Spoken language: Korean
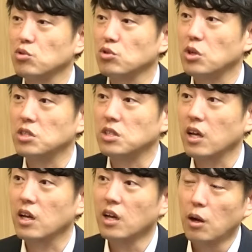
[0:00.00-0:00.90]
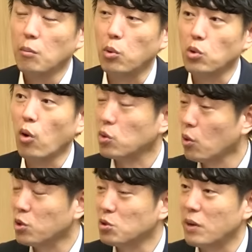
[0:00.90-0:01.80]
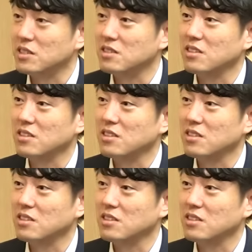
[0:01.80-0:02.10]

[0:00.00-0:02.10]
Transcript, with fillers: 분들도 있는데 보통 어떤 걸 좀 많이